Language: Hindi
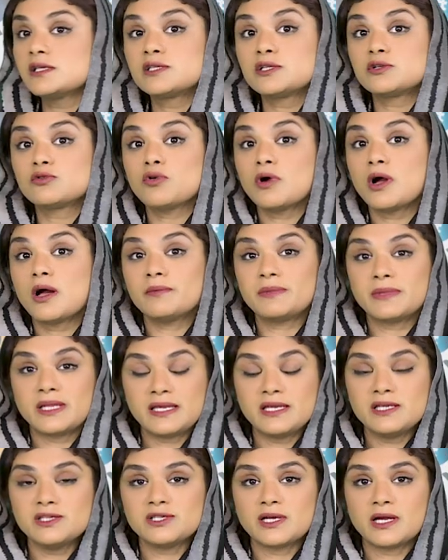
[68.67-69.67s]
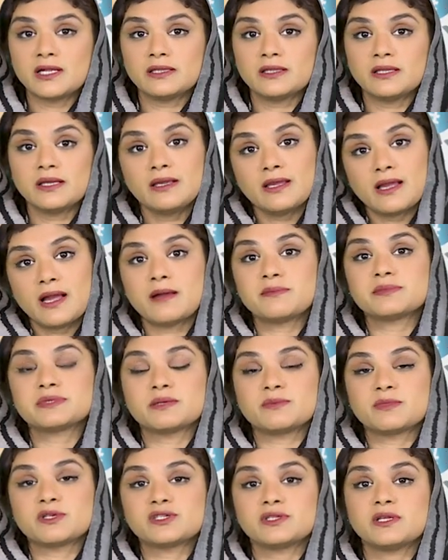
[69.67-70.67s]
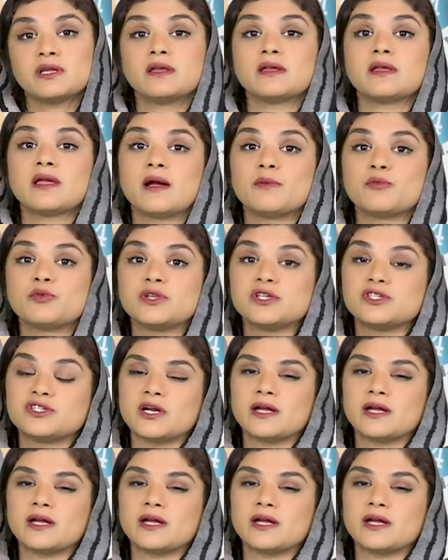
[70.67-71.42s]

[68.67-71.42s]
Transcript: जिनको हम नहीं जानते या हम समझते हैं कि हम उन्हें